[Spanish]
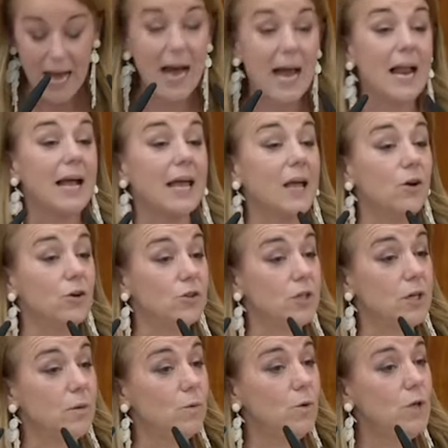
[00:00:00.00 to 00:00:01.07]
a la que
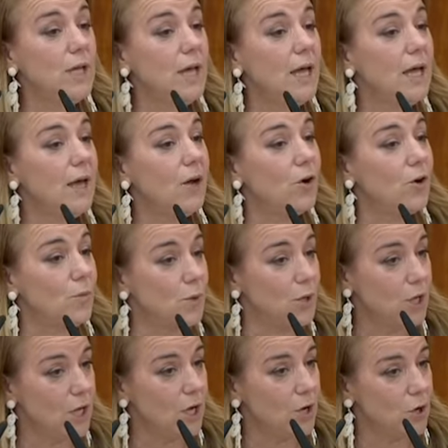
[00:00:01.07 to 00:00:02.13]
contribuye, como
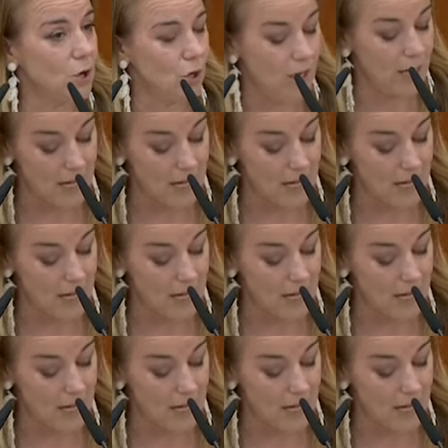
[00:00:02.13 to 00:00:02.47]
digo,